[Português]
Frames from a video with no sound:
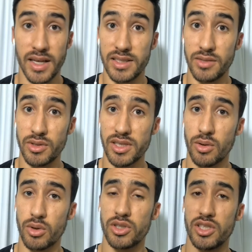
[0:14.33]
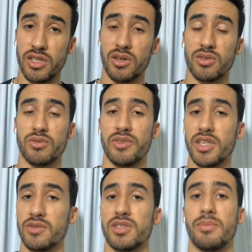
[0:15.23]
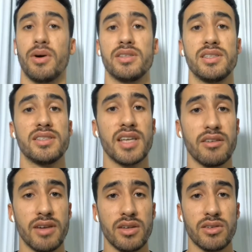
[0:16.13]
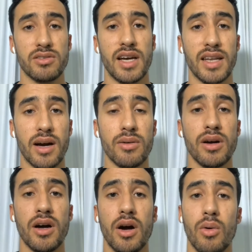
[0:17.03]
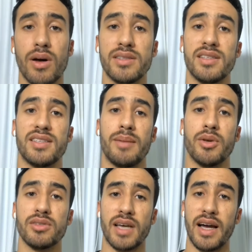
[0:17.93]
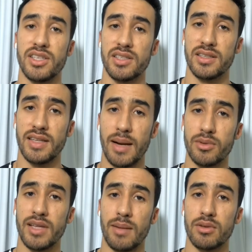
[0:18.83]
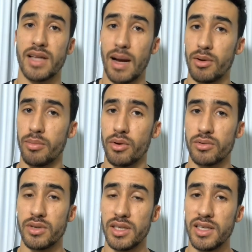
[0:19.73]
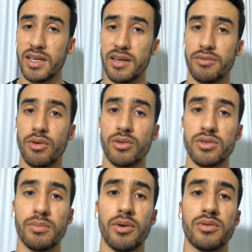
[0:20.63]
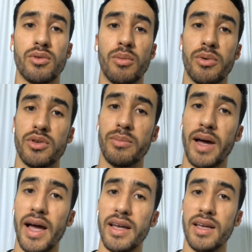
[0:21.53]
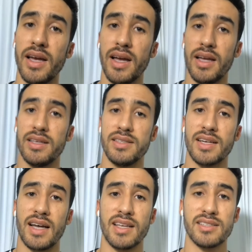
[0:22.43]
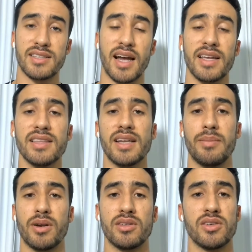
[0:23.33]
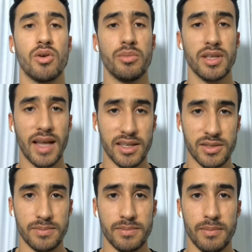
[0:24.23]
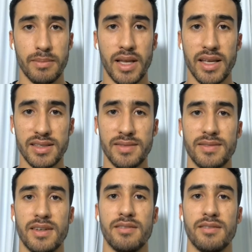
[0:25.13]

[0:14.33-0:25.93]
Se você curtir nosso vídeo, você pode se inscrever em nosso canal ou acessar meu site www.ianafonso.com.br e se cadastrar e entrar para nossa comunidade. Beleza?